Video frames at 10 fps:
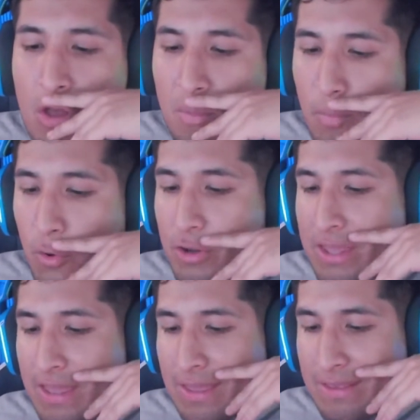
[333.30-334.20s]

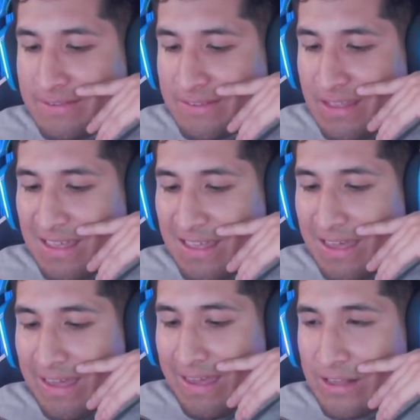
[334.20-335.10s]
Porque
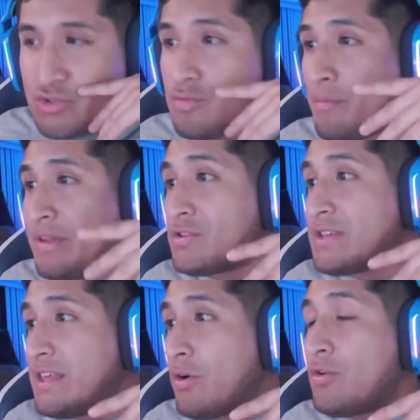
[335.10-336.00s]
este, en su momento
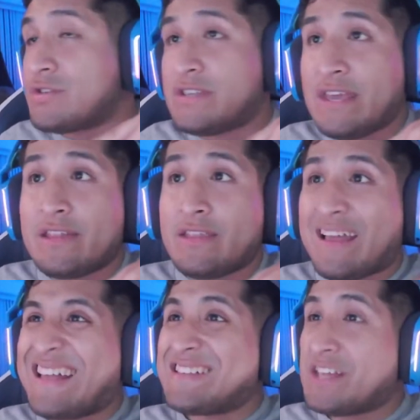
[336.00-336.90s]
se dijo lo siguiente,
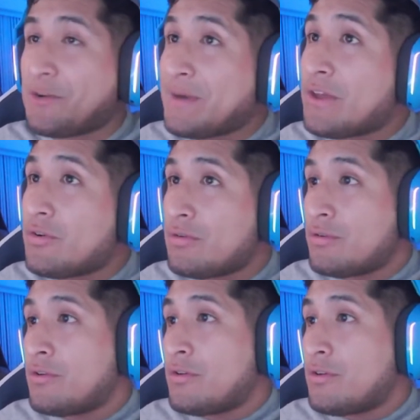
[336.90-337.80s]
Cancerbero
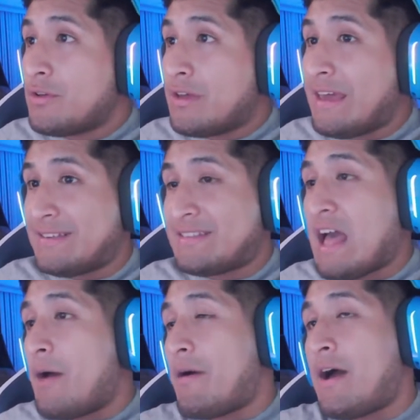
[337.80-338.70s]

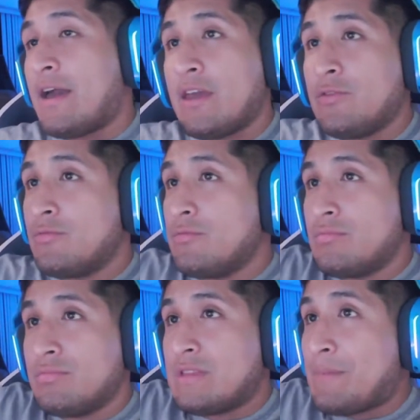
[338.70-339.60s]
estaba en
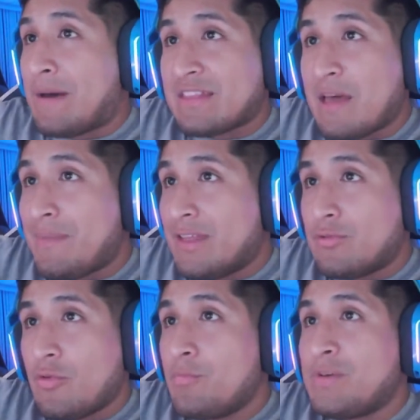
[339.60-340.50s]
un
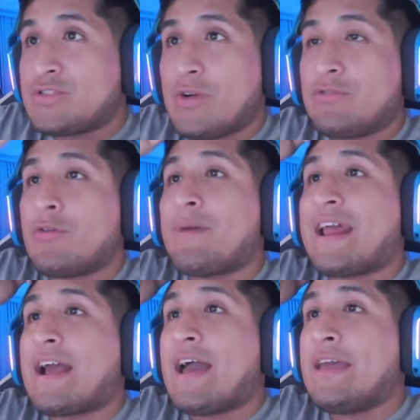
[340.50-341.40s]
departamento, en un piso alto en
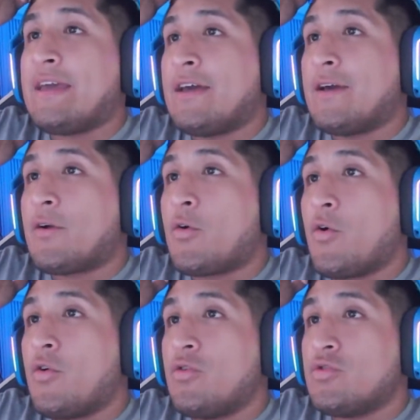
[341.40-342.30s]
Maracay,
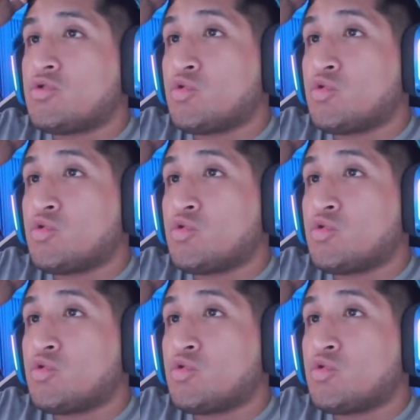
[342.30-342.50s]
con su